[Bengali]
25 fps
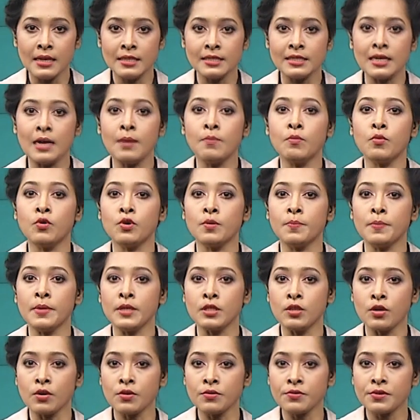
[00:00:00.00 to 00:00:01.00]
যা মোট
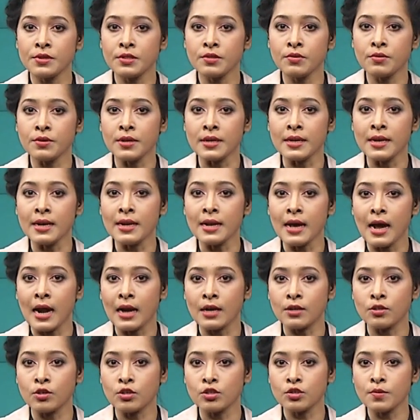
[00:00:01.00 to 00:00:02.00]
বিতরণকৃত ঋণের
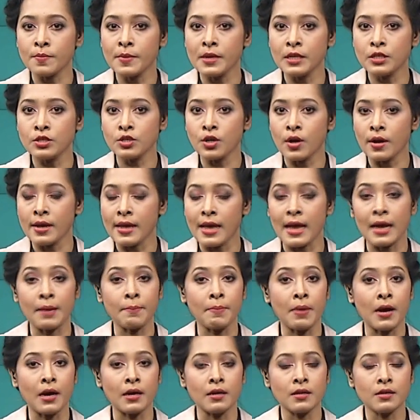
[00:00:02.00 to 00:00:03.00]
আট দশমিক ছয় এক
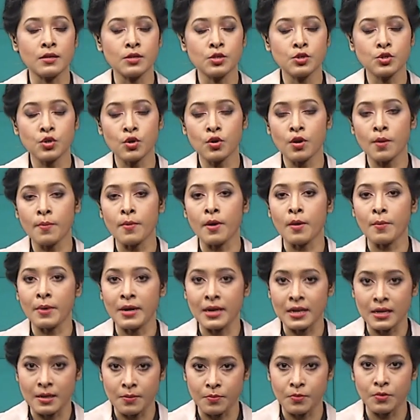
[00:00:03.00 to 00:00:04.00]
ভাগ সৌরভ
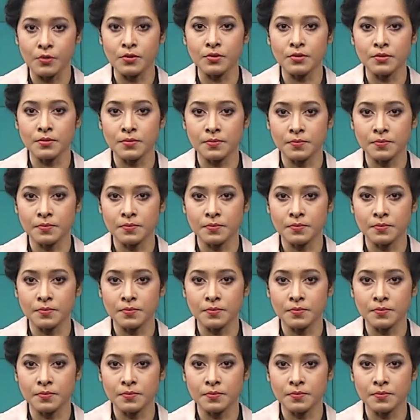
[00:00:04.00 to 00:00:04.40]
রহমানের রিপোর্ট